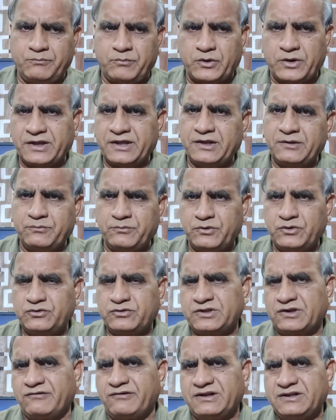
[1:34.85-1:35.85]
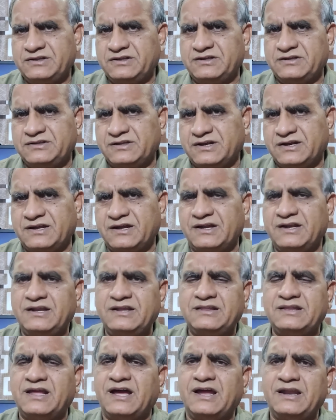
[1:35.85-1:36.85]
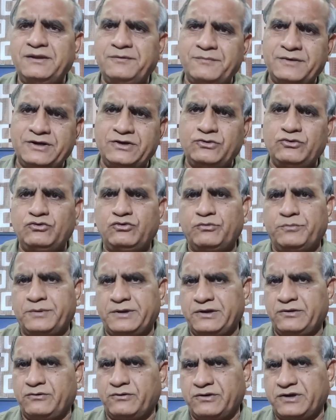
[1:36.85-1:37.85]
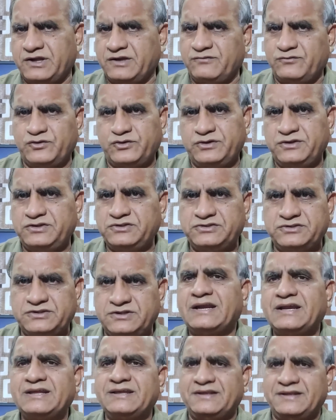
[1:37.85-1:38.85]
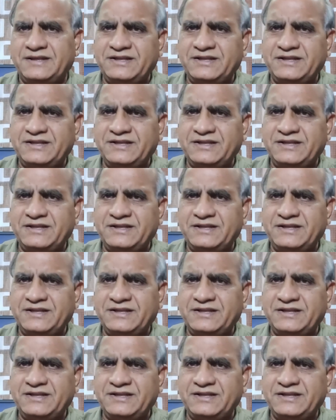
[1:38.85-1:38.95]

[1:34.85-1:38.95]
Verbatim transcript: పొడగింపును సవాల్ చేశారు కానీ దాన్ని మటుకు సుప్రీంకోర్టు ఆమోదించి అంటే